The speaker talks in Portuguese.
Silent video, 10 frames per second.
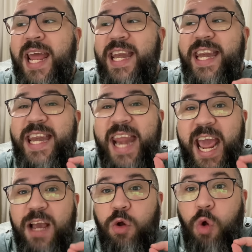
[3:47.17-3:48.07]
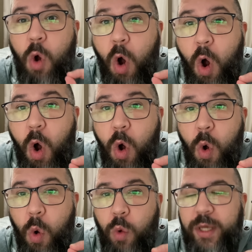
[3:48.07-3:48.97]

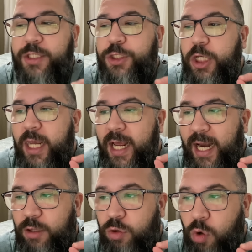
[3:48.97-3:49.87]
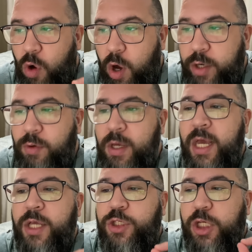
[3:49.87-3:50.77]
negou este relatório
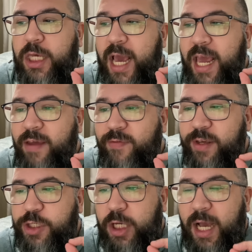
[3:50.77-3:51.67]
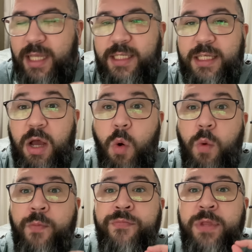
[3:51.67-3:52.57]
de que a
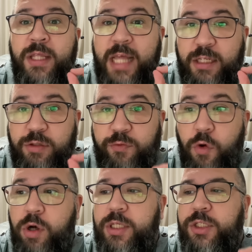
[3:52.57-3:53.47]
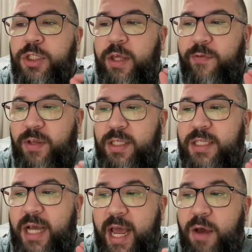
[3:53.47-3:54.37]
investigação das forças de defesa de
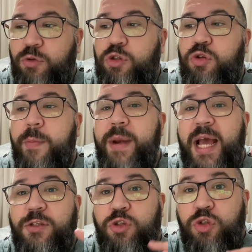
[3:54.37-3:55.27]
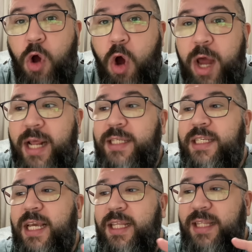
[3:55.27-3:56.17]
Israel sobre as horas
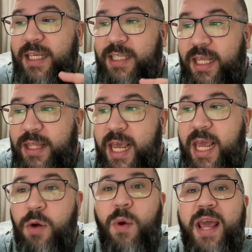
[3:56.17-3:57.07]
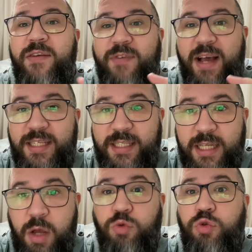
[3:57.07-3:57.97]
que antecederam a
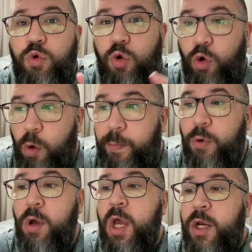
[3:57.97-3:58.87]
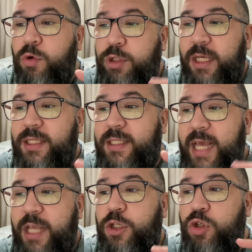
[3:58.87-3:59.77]
invasão do grupo no dia
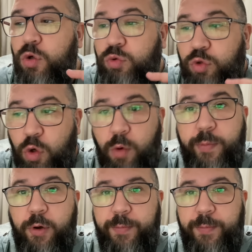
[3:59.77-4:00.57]
7 de outubro,